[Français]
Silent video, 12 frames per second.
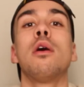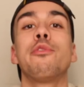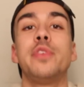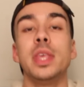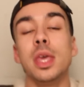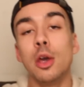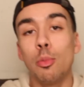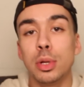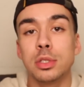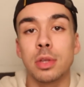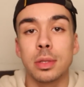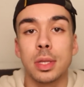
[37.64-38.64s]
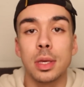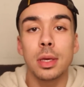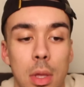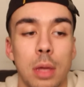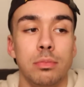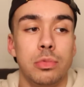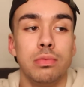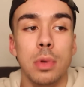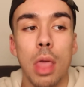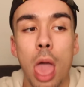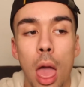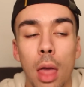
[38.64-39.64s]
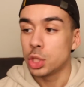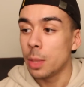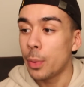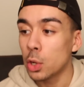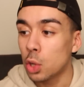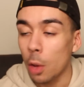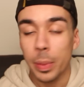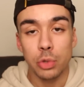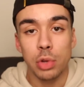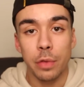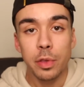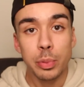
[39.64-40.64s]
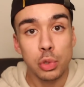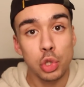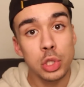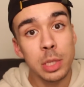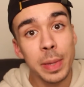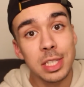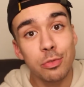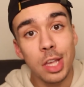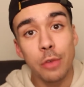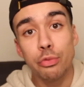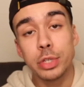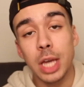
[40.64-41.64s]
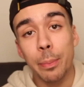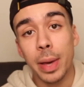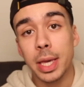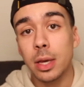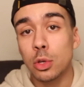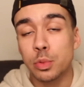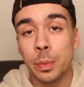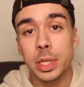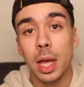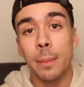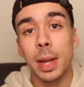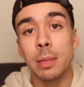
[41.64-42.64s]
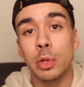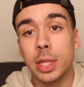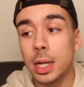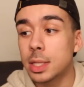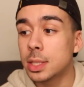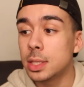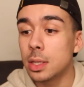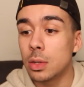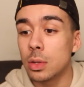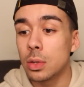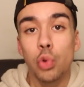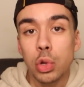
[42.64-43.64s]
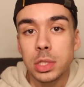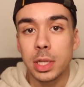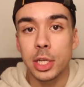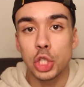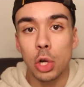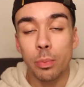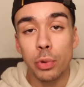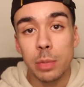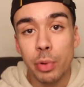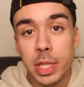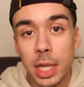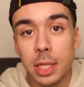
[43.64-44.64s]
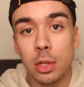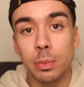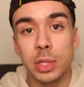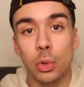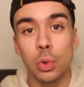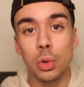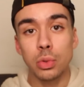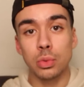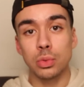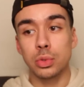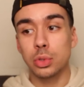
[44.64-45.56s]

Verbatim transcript: en vie et en bonne santé. Je n'ai pas encore perdu la vie parce que je ne sais pas si vous avez vu qu'à Paris en ce moment il y a un malade mental qui euh, course les gens pour les poignarder dans le métro. Donc